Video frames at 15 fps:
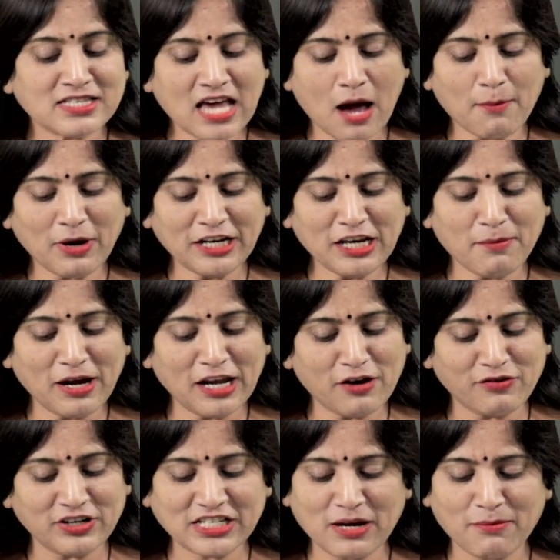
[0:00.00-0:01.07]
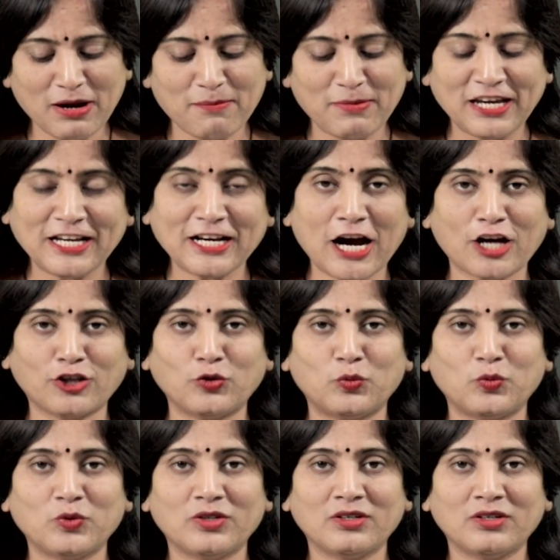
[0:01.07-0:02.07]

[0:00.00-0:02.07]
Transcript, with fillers: సామాన్యమైన విషయమేమీ కాదు